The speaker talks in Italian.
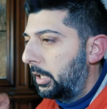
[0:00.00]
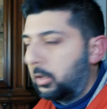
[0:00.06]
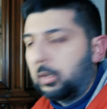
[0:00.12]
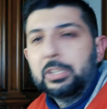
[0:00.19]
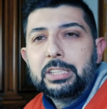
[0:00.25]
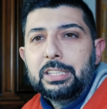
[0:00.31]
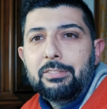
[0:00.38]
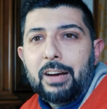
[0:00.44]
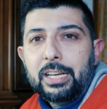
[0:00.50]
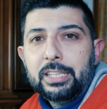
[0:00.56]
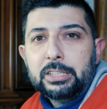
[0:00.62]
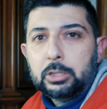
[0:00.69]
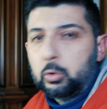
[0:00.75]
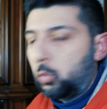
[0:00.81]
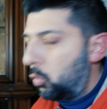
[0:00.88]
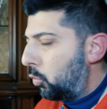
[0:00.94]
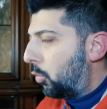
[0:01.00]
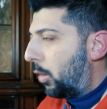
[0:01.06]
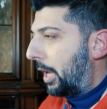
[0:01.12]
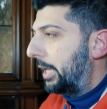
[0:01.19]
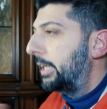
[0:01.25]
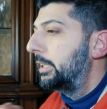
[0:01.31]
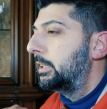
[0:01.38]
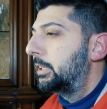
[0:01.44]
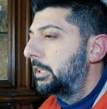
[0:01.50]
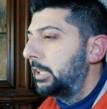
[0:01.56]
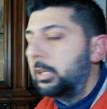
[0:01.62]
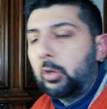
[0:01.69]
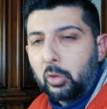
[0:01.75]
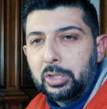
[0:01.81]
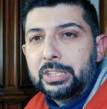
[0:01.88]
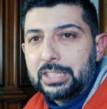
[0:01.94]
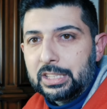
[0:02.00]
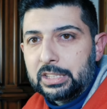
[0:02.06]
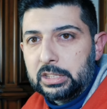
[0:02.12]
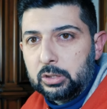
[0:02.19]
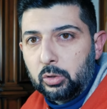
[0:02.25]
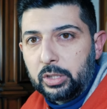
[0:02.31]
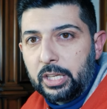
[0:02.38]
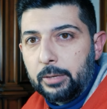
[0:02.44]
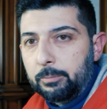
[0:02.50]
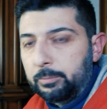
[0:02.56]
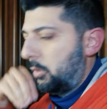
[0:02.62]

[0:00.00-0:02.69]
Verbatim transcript: i cross device uguale sincronizzazione.